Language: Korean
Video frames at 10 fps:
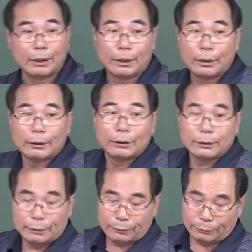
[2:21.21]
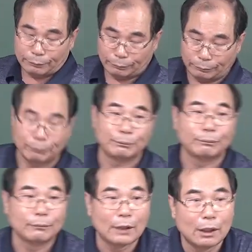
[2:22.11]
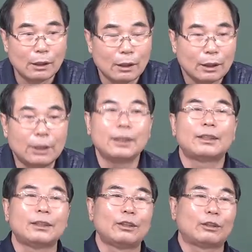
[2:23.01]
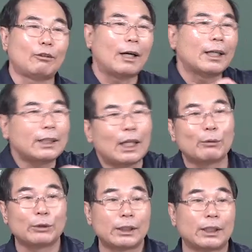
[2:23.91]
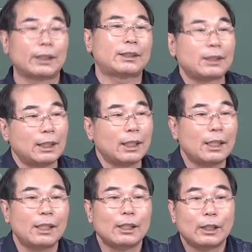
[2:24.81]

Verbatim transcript: 아버지하고 사이가 좋다는 얘기인요 그렇지 이제 관이 아버지가 됐으니까